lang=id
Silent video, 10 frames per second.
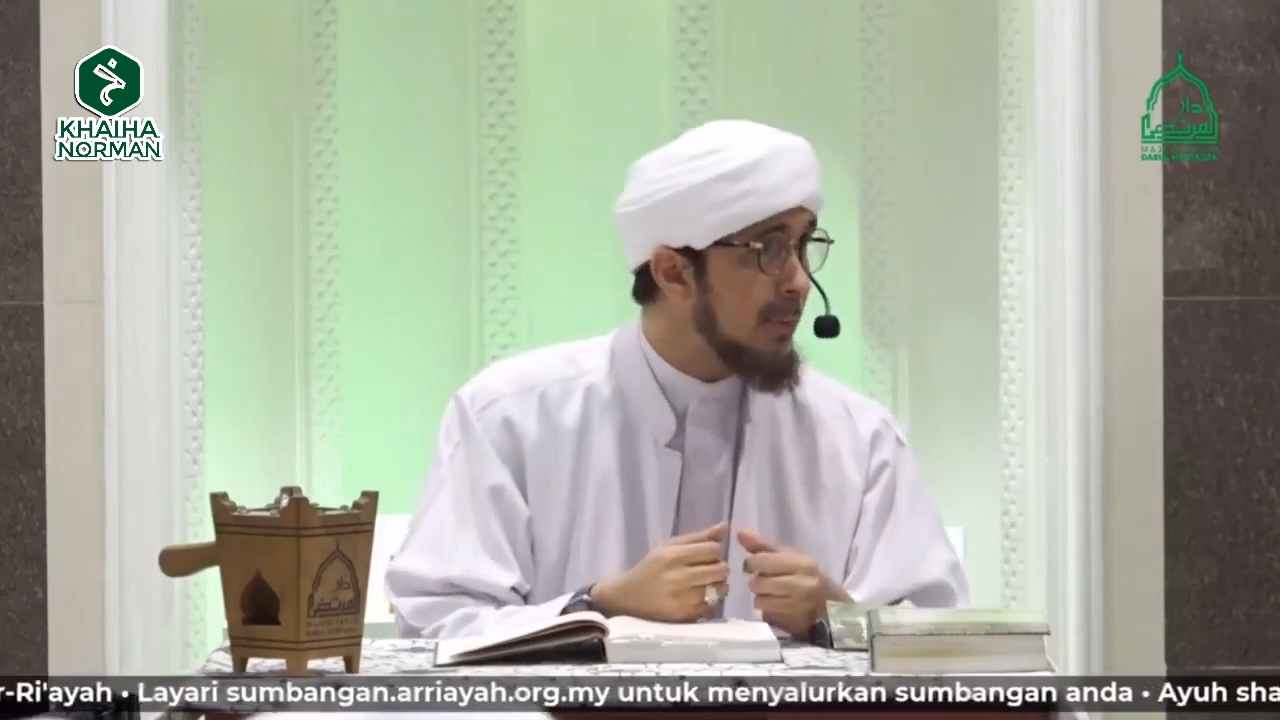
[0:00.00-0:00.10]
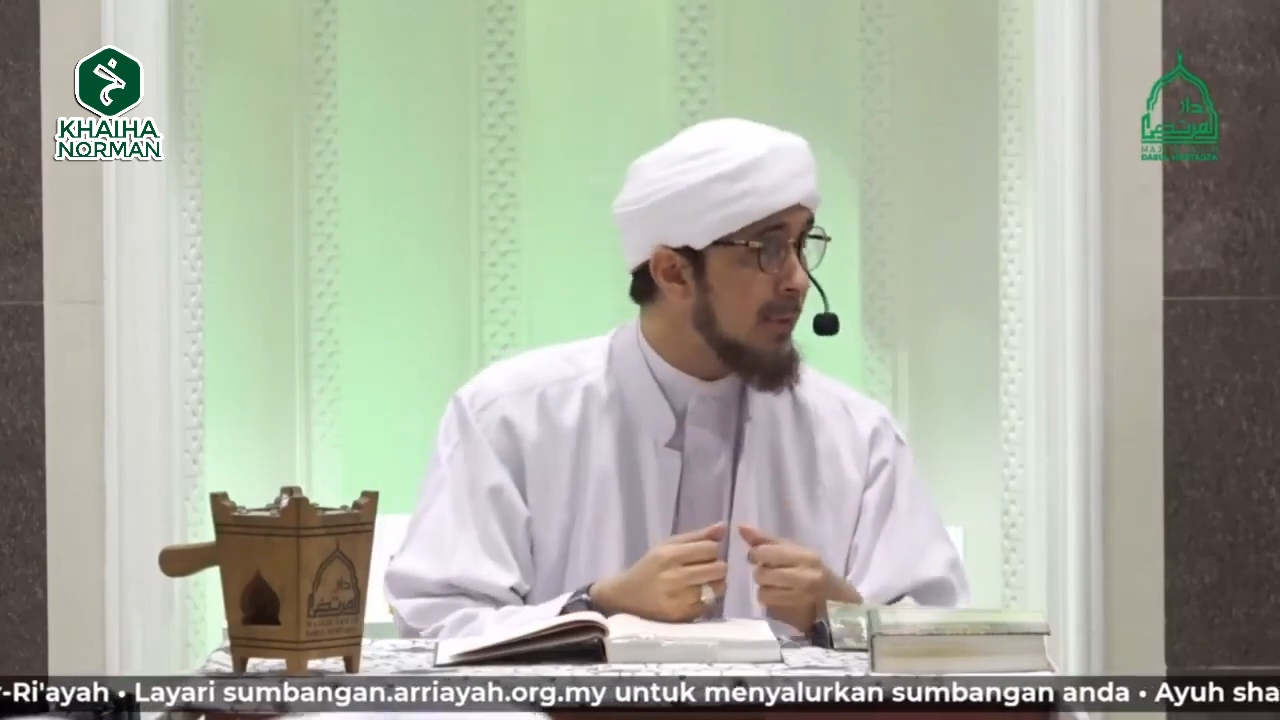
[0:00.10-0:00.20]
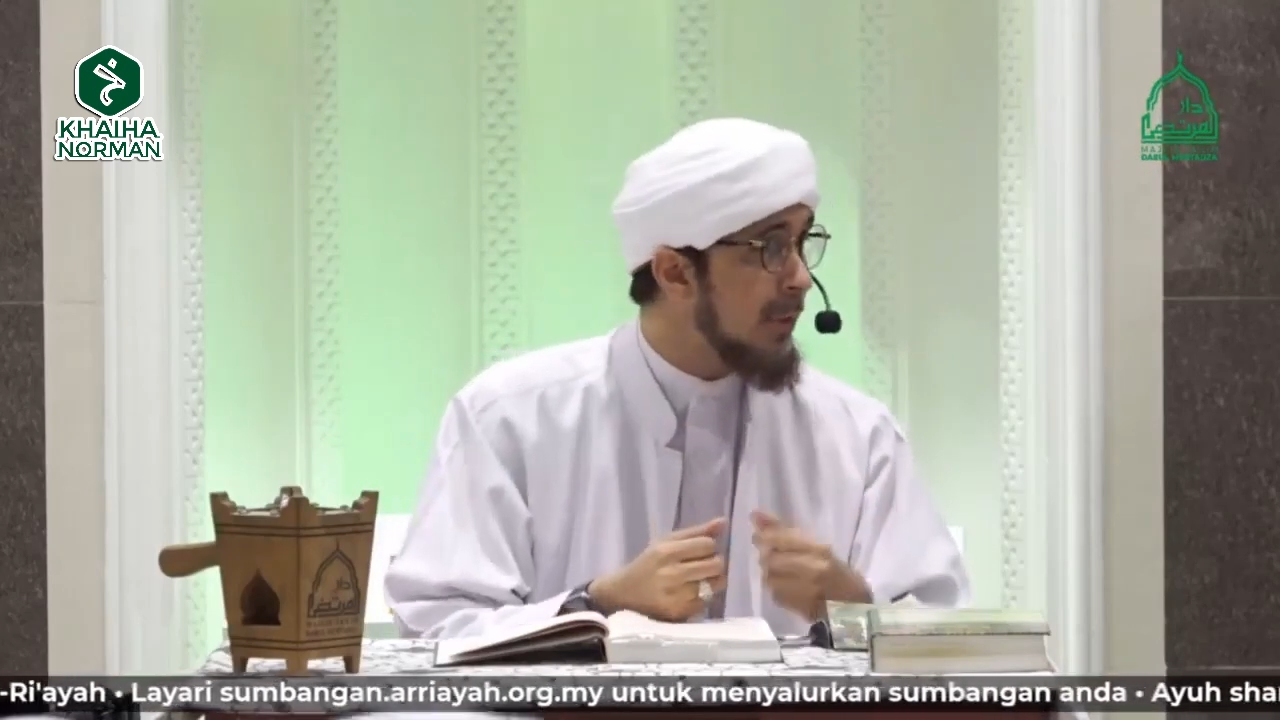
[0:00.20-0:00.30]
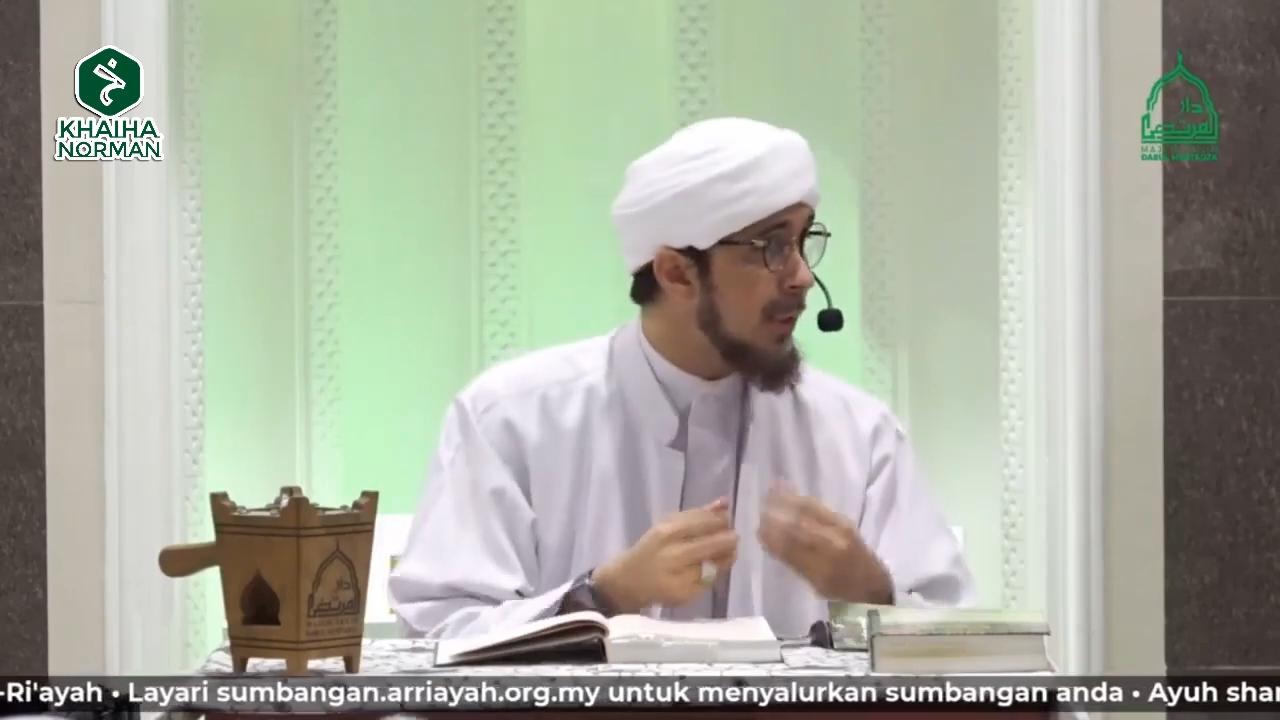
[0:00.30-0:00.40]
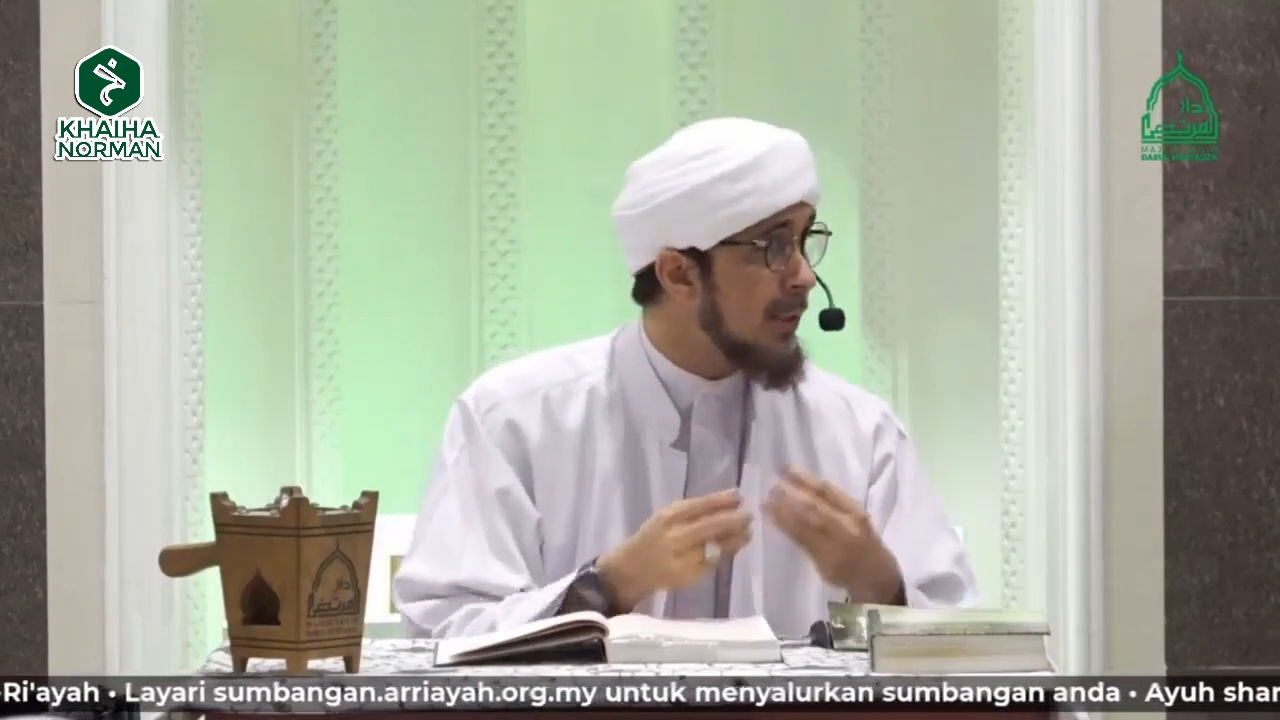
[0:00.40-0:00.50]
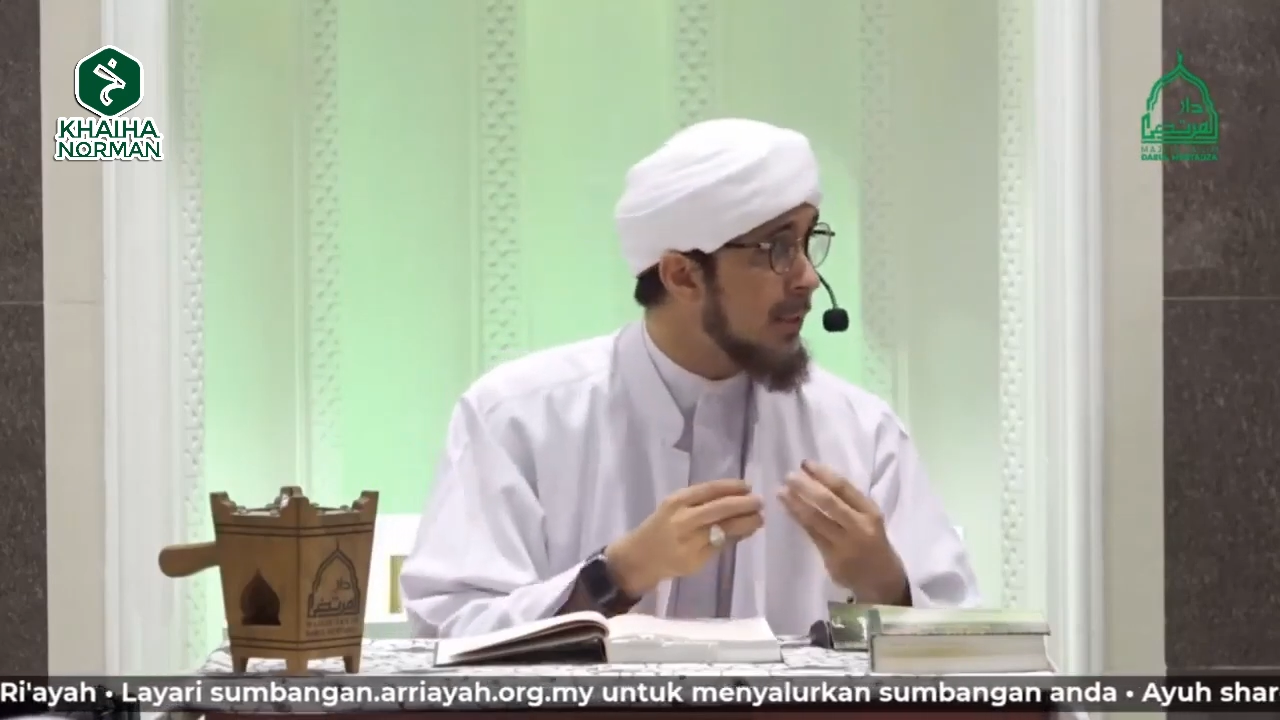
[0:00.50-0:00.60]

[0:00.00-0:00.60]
bersedekah